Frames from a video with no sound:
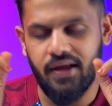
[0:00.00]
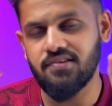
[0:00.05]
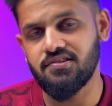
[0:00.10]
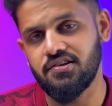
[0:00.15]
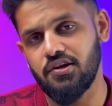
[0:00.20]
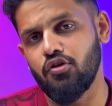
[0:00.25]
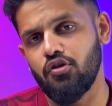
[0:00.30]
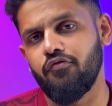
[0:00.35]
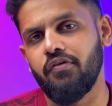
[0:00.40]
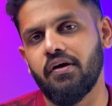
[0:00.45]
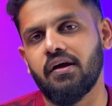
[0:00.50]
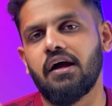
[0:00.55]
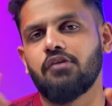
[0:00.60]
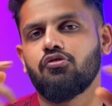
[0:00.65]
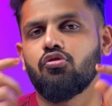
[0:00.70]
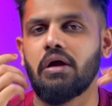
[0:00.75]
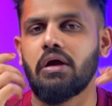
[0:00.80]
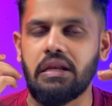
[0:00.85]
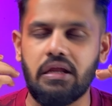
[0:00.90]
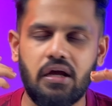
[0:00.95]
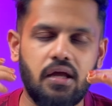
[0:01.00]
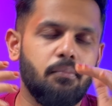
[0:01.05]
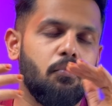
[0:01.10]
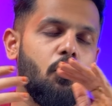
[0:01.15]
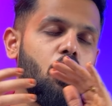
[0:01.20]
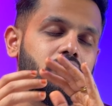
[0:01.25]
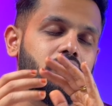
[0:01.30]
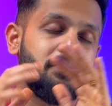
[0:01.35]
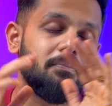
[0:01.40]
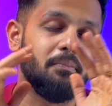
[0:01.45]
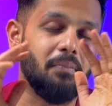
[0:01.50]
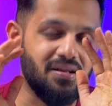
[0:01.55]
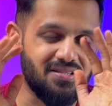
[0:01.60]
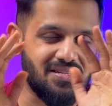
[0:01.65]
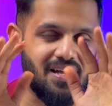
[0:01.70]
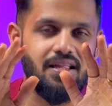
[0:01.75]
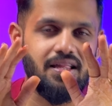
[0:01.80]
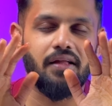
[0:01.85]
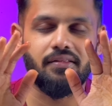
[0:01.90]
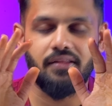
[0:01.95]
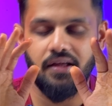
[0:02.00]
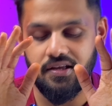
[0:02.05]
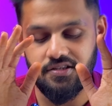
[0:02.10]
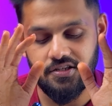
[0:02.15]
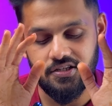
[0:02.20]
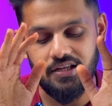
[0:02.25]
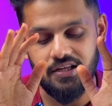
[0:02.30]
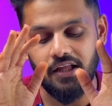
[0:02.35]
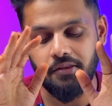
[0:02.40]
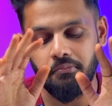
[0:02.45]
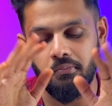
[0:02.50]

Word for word: इस स्टीरियो इफेक्ट का तो कहीं ना कहीं बहुत ही मजा आ जाता है इसके साथ